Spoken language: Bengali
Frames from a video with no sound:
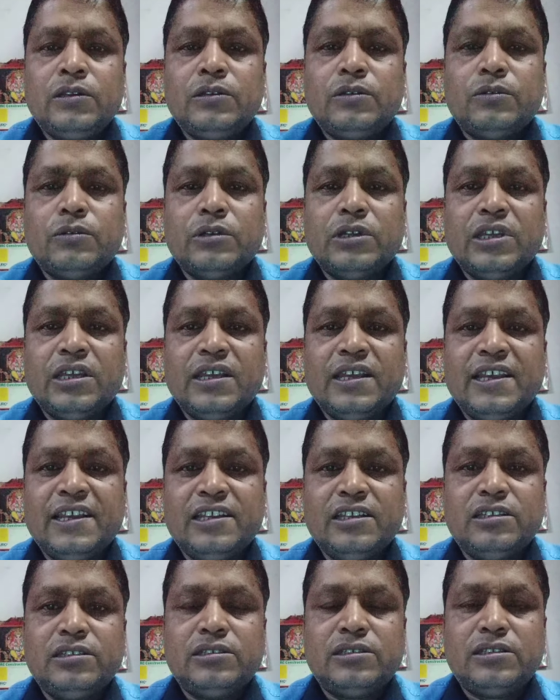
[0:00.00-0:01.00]
তো
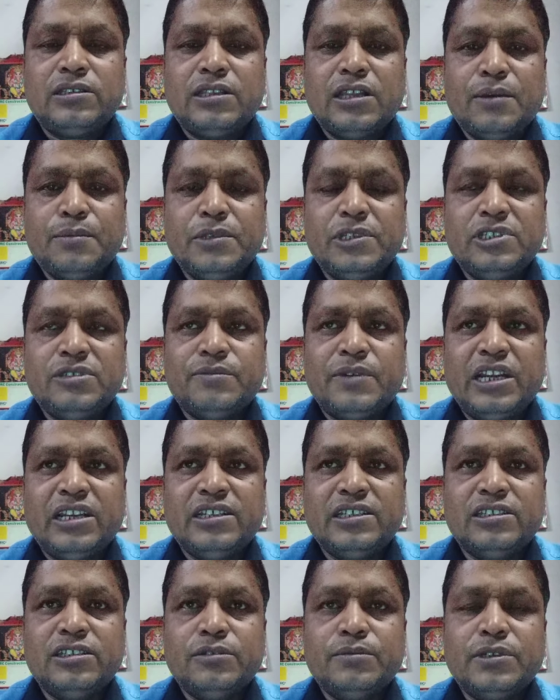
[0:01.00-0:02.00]
এই তাবিজ
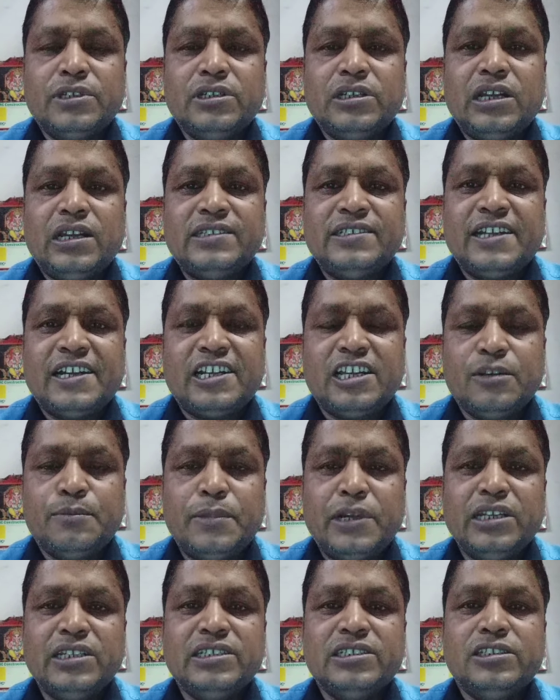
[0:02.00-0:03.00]
বানিয়ে দেবেন আর যাকে
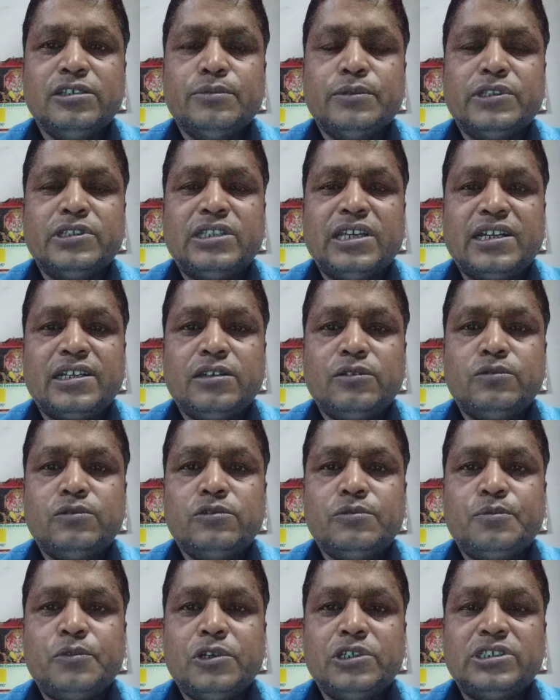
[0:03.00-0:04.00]
বানিয়ে দেবেন তাকে
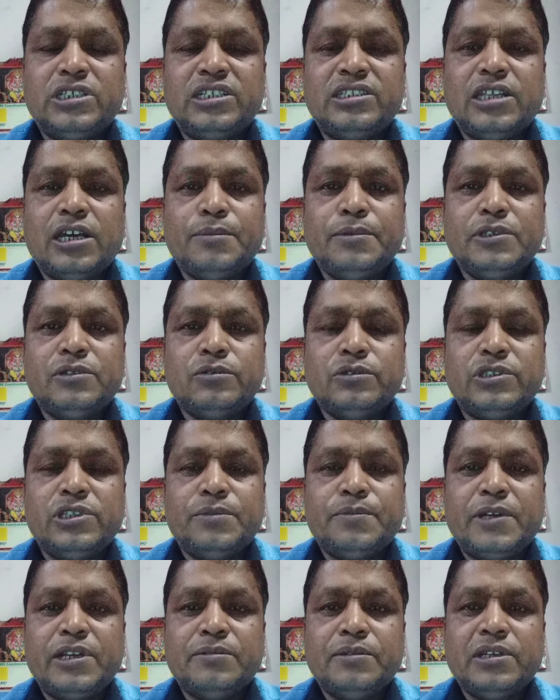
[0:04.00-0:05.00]
কোনো পয়সার দাবি করতে
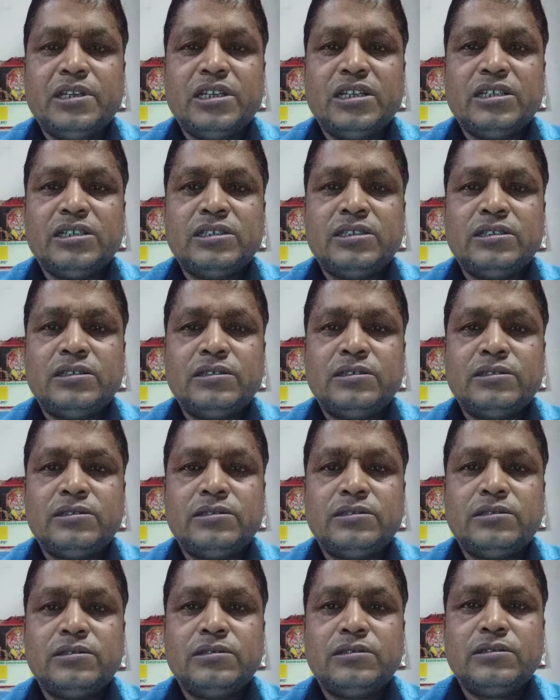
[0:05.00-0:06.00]
পারবেন না
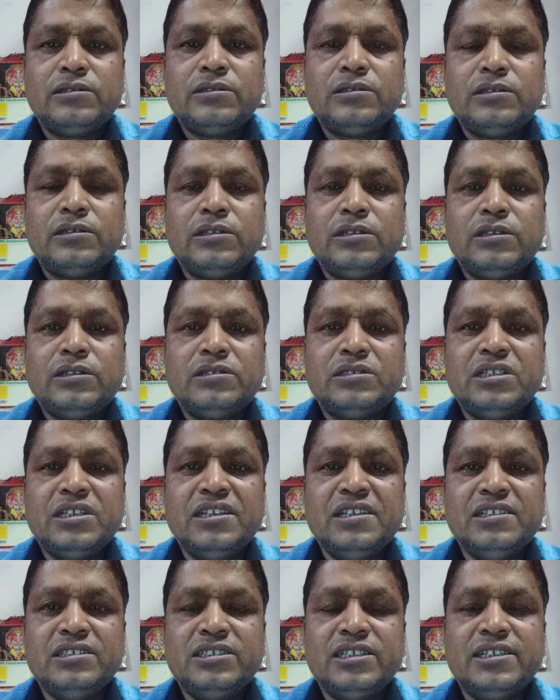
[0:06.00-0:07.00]
সে
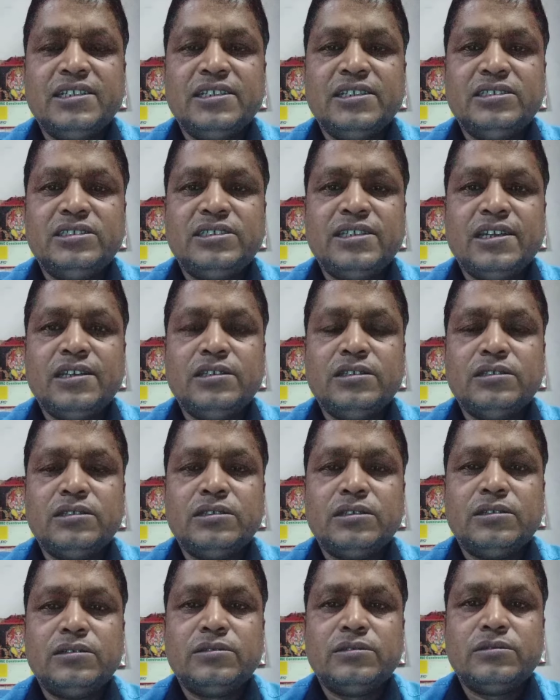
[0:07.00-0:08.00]
নিজে ইচ্ছাই
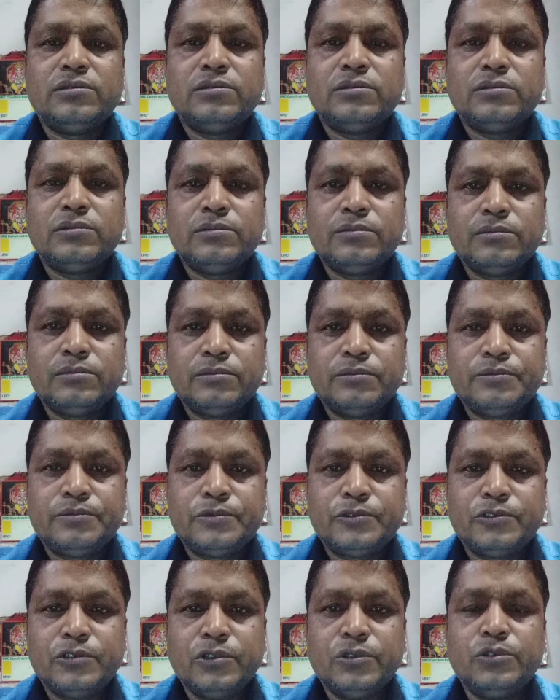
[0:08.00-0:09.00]

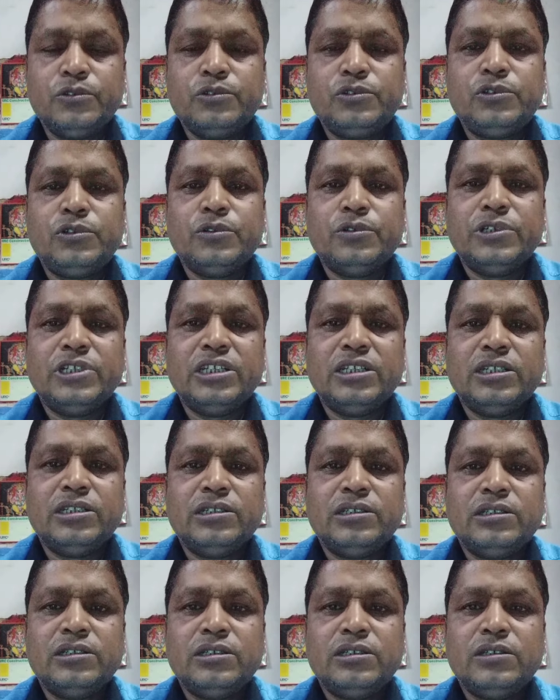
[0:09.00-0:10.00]
সন্তুষ্ট হয়ে
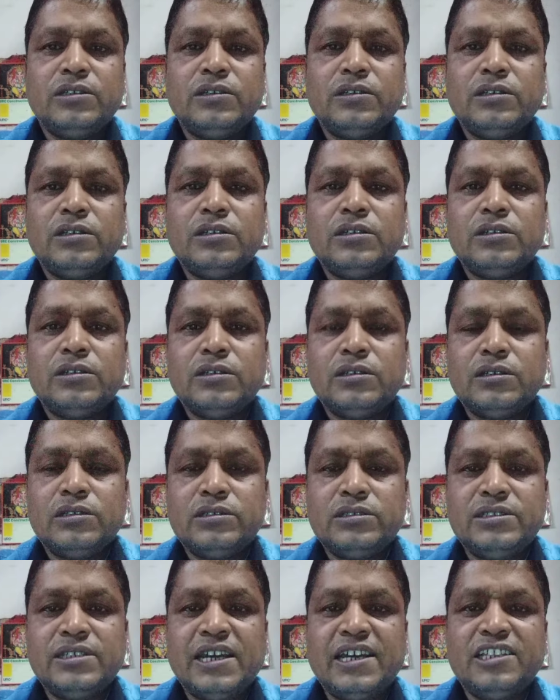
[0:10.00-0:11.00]

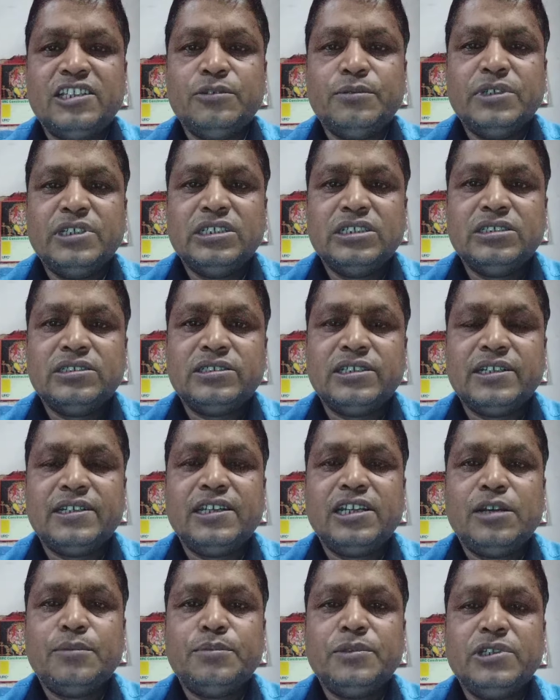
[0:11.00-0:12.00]
যা দেবে
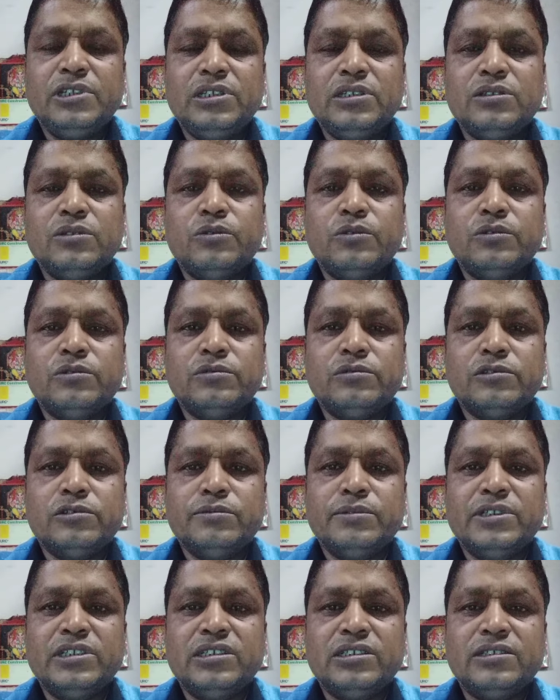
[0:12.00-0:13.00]
সেটাই আপনি গ্রহণ
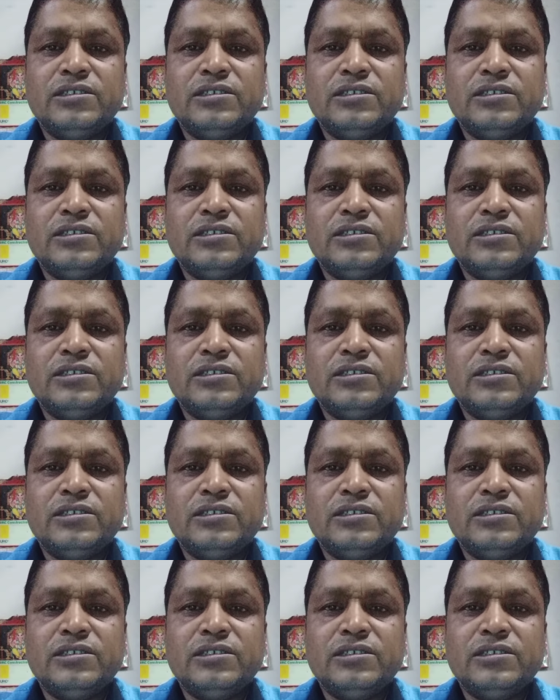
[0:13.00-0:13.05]
করবেন